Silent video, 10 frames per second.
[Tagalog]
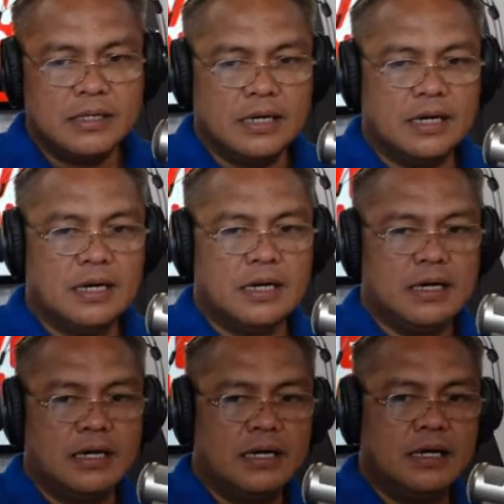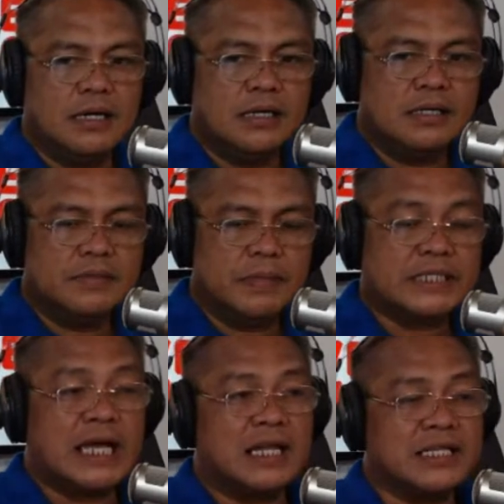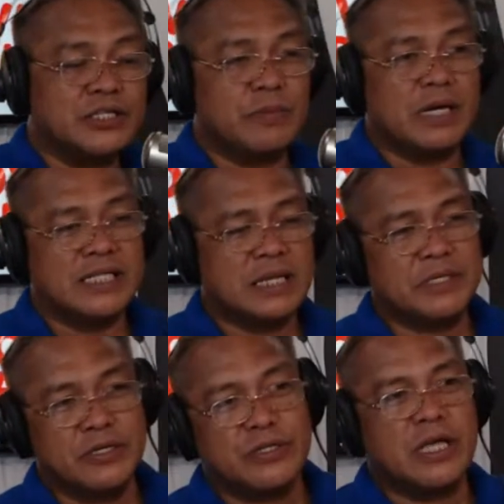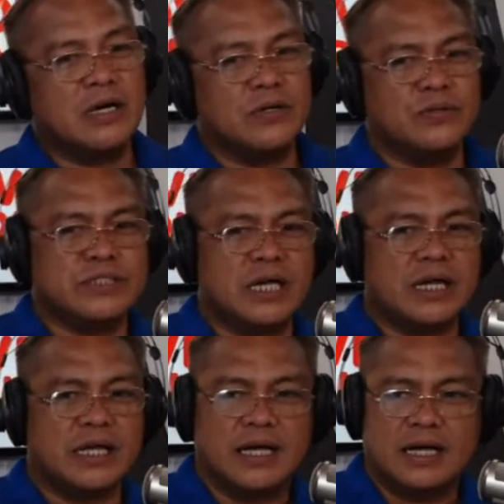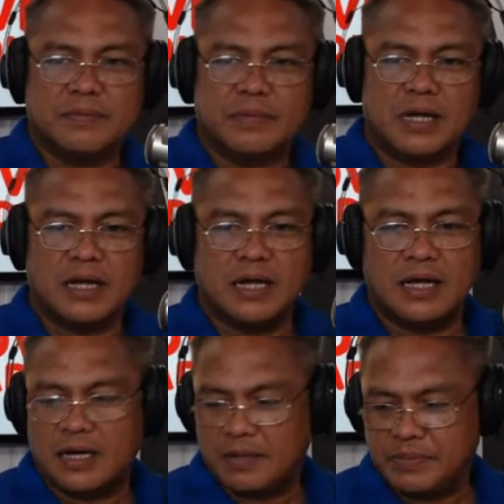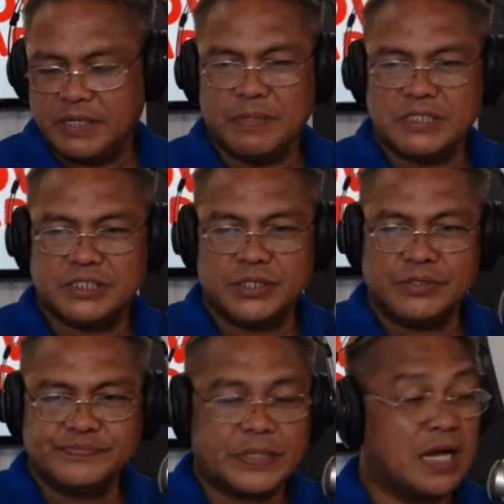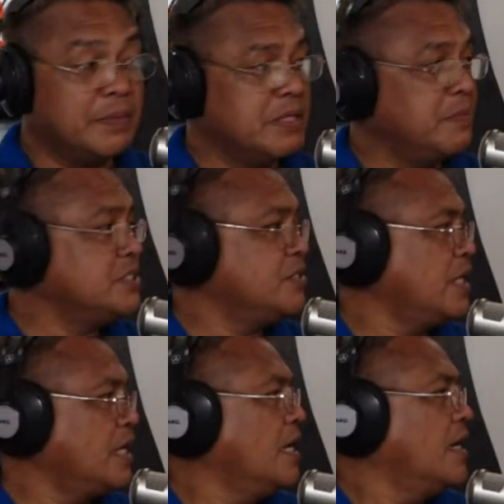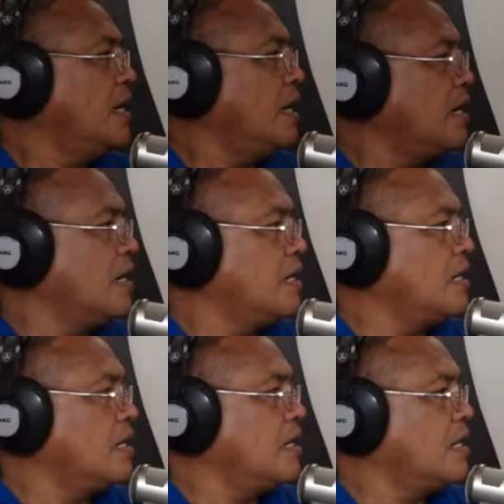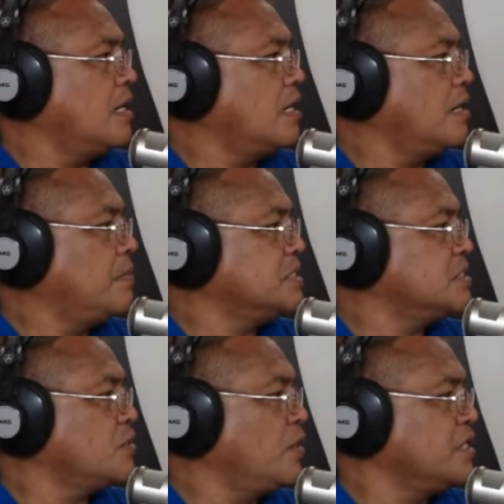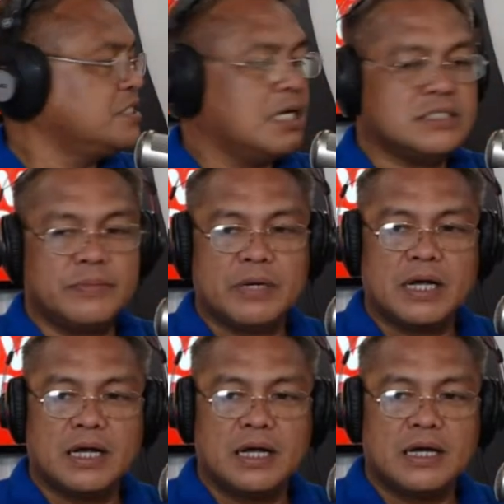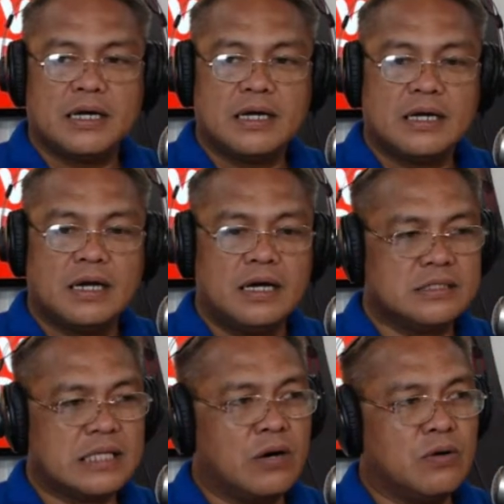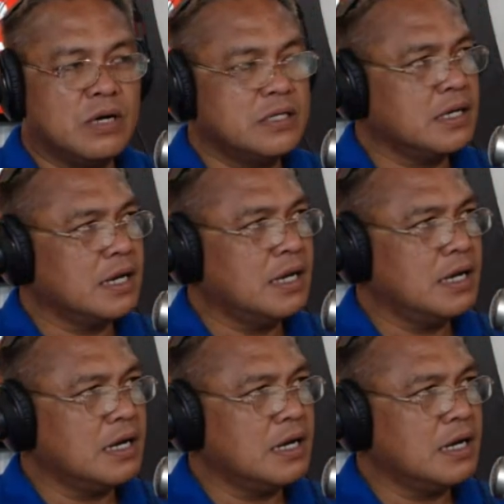Ah... Uh, Pagkitaan lang ninyo, makita man nyo na kung saan ang iyahang mga binipisyo. Dahil binipisyo ni uh, mas kuan ni siya sa mga tao gani nga